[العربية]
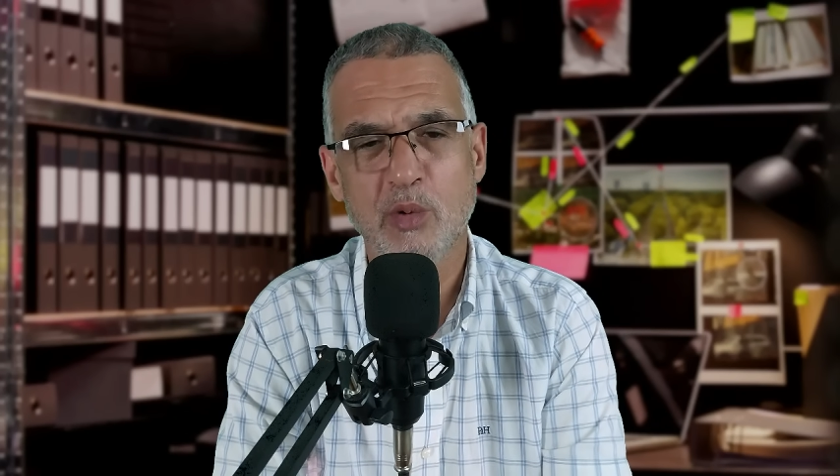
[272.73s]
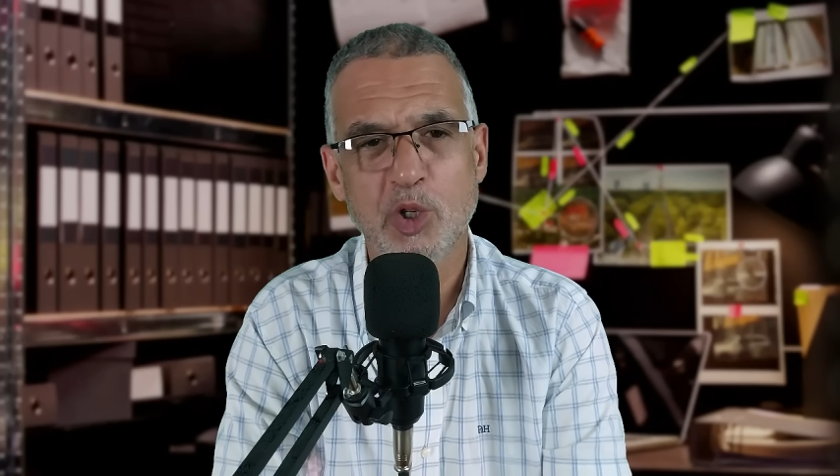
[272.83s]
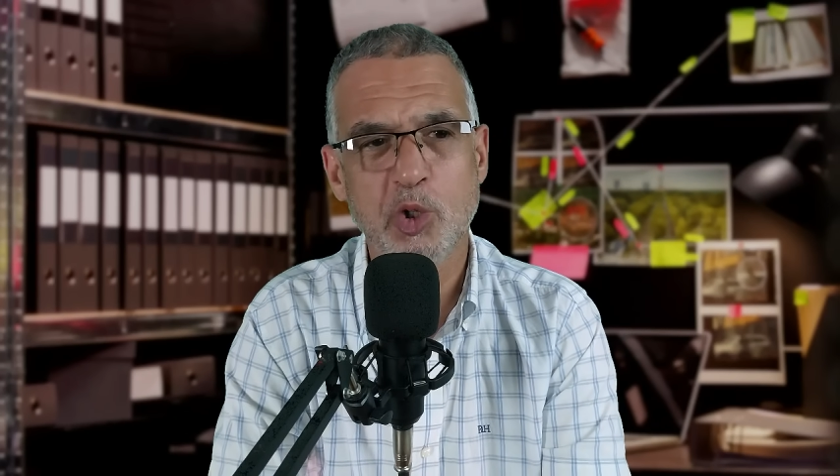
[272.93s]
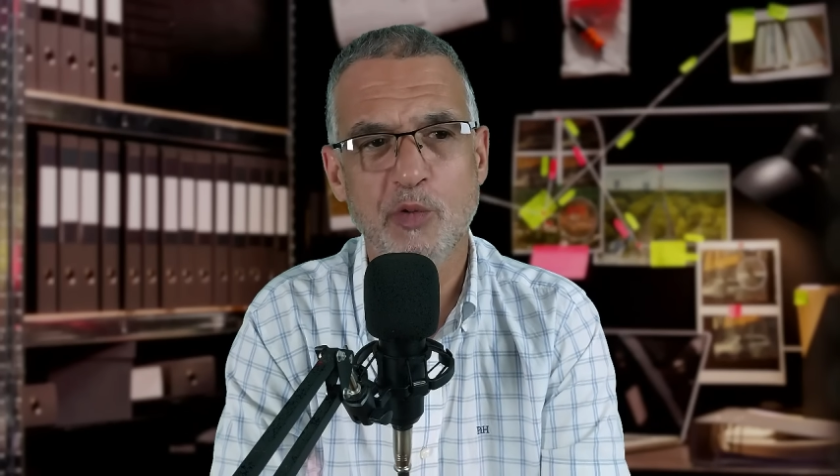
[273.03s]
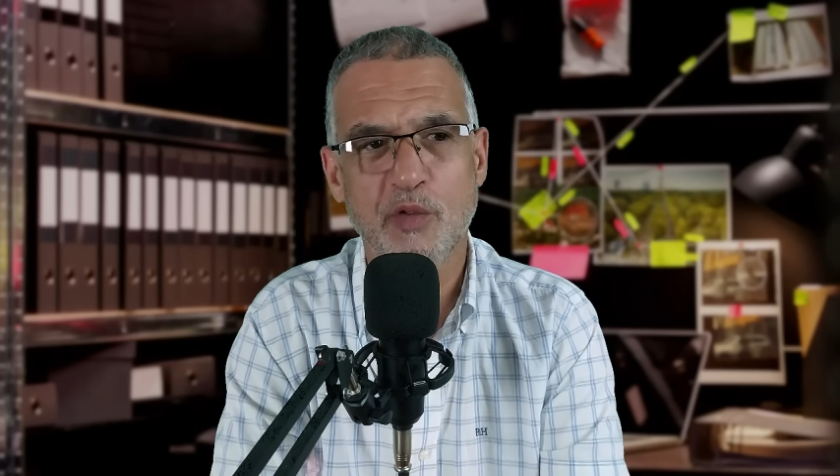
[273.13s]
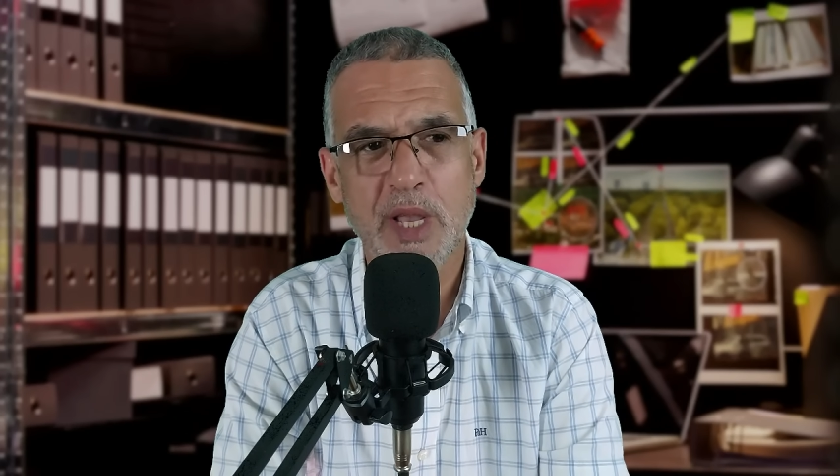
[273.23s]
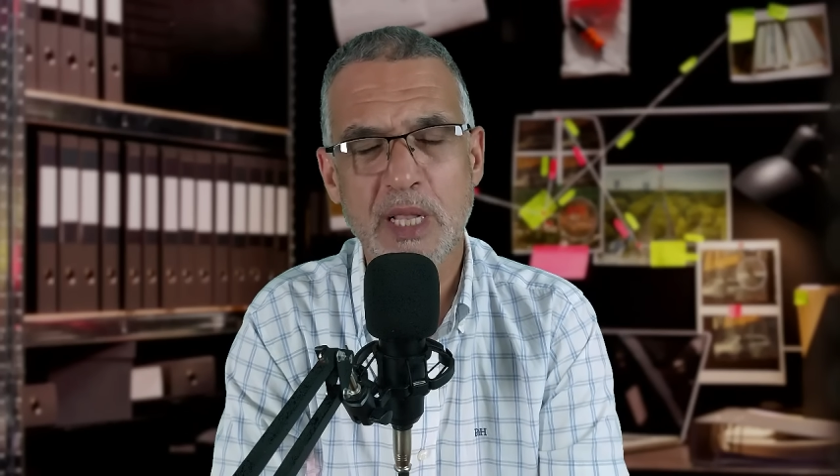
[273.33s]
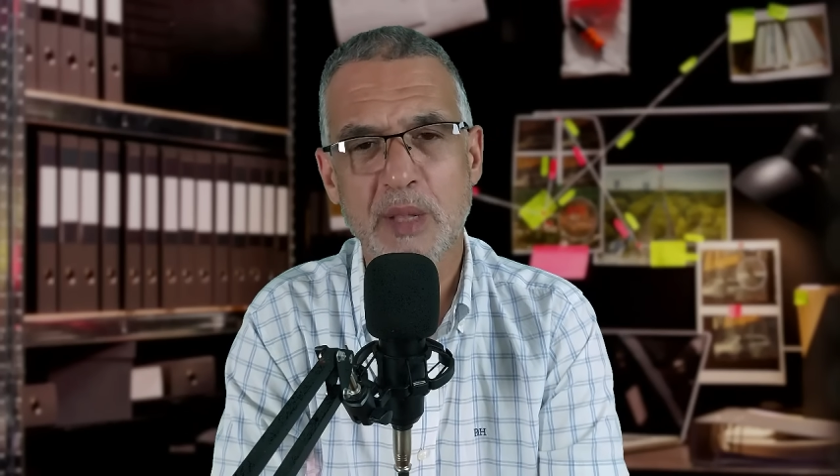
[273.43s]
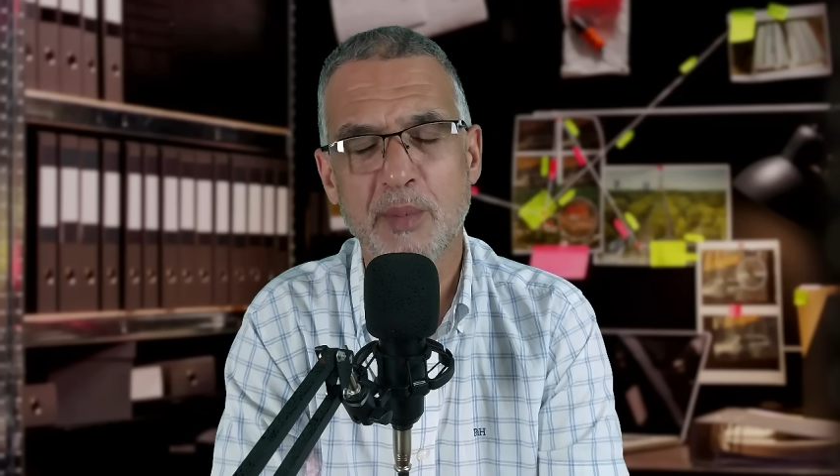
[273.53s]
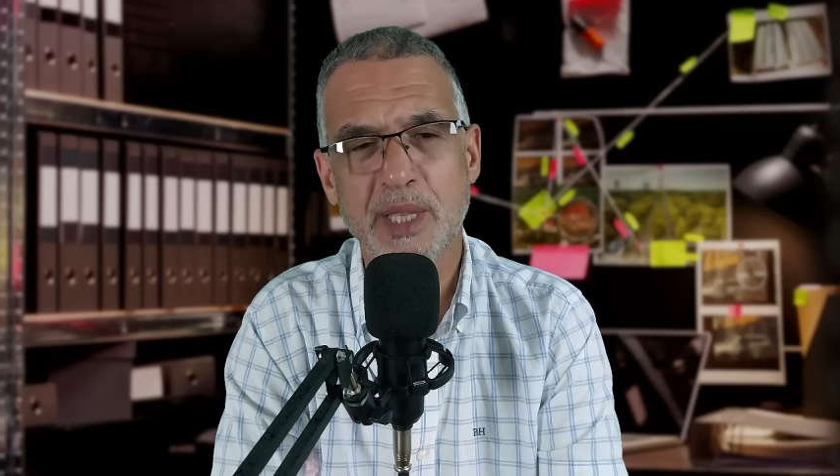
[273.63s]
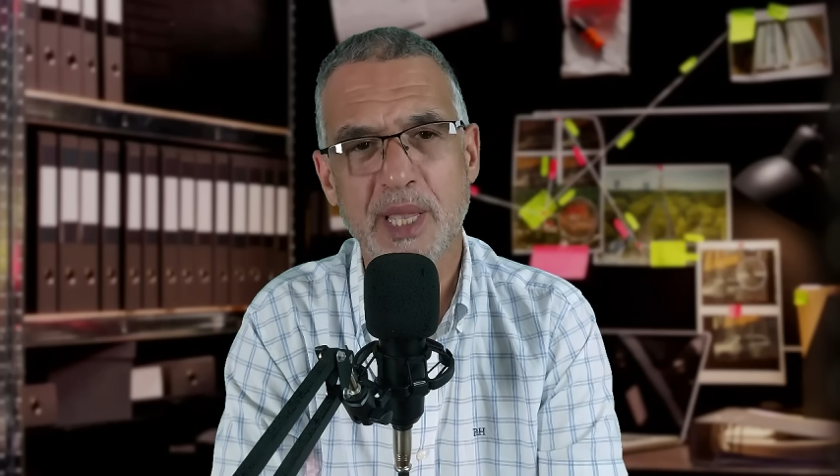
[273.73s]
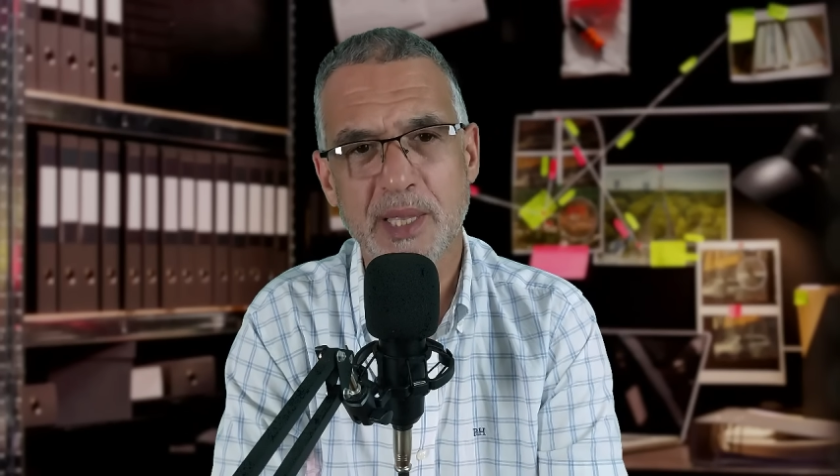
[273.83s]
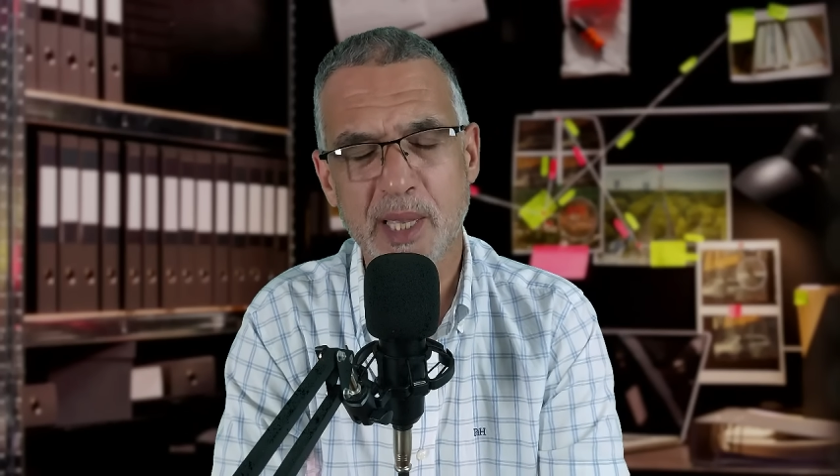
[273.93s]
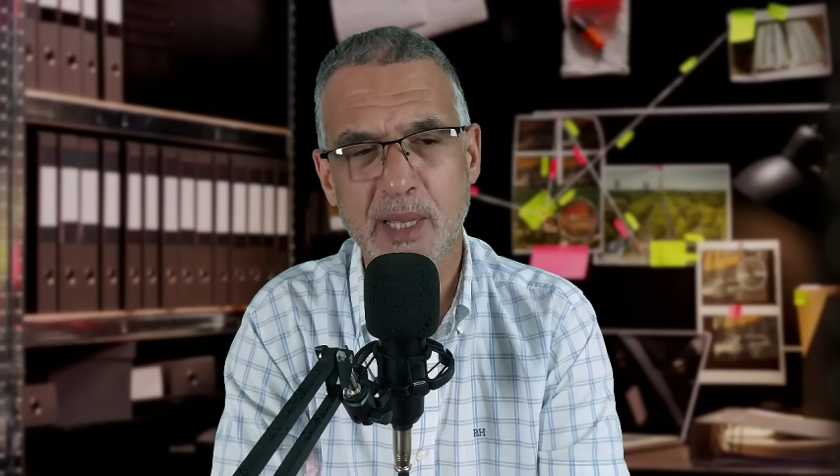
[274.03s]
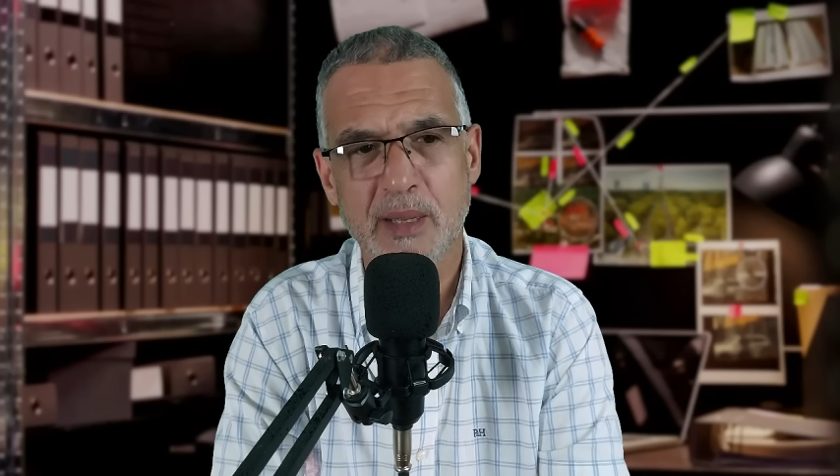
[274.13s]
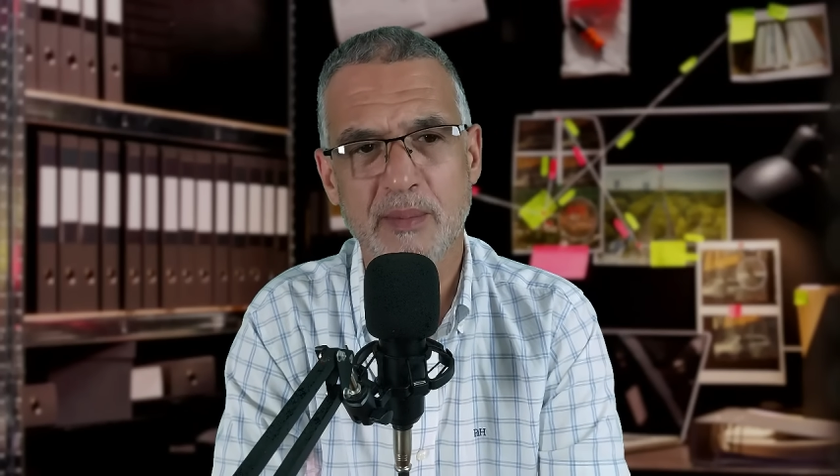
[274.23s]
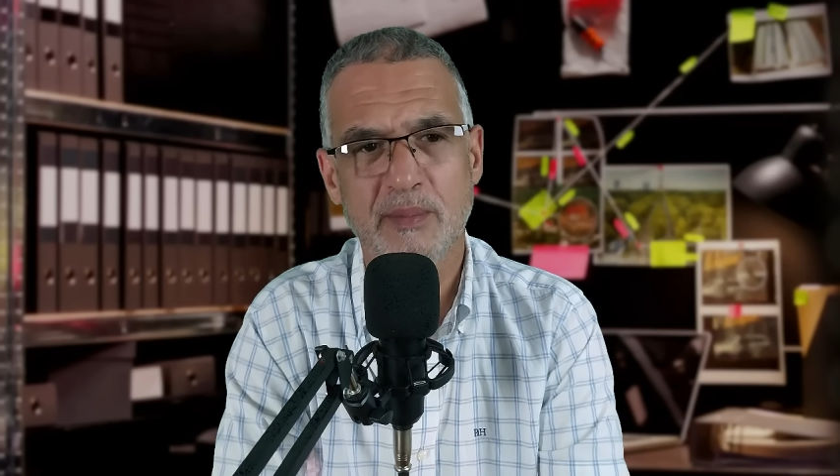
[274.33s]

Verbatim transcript: ويشوف هاد المناظر